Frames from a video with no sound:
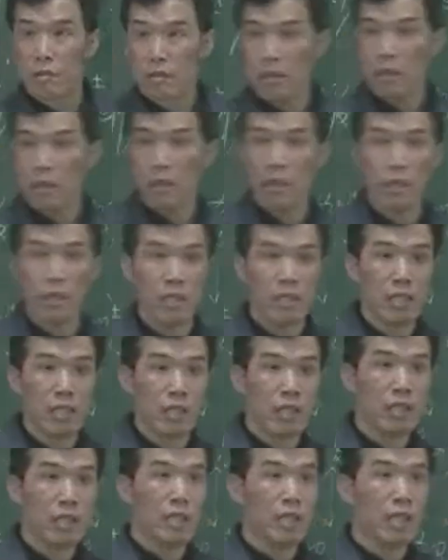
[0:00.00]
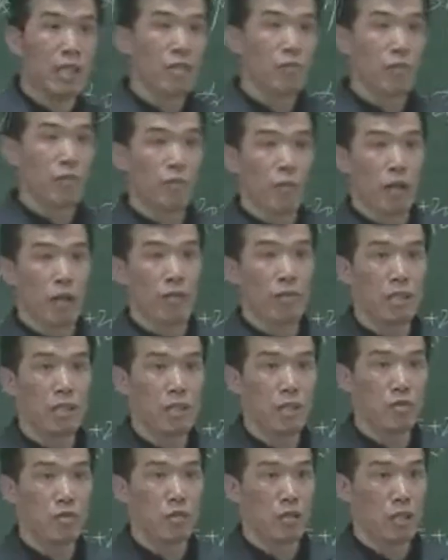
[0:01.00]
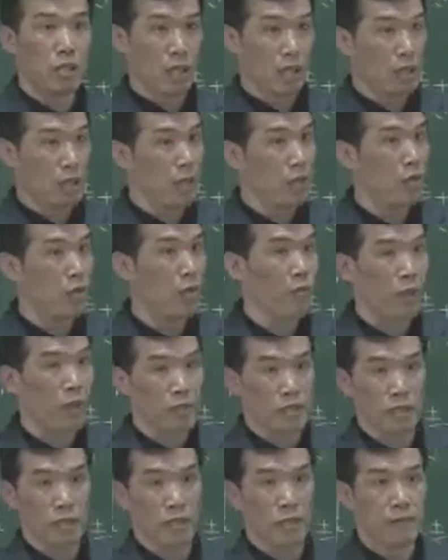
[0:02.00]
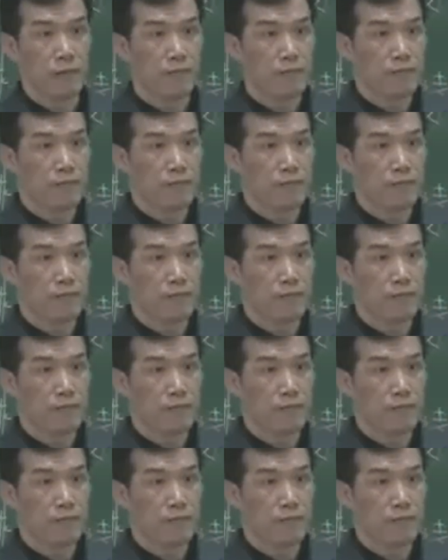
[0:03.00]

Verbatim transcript: 你你你那个动物药一进去，可能他就有反应的。